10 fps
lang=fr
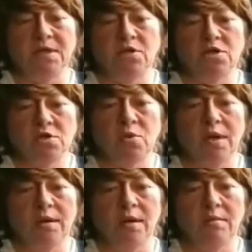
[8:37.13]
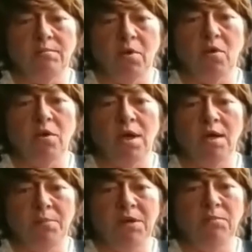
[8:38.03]
En se disant, la
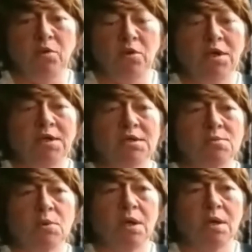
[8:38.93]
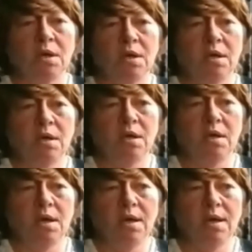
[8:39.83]
police à ce moment-là se dit qu'il s'agit
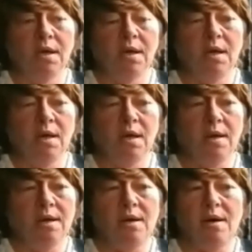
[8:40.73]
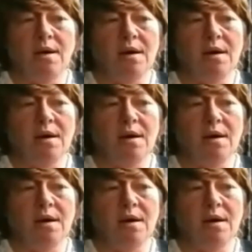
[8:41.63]
peut-être bien d'un meurtre.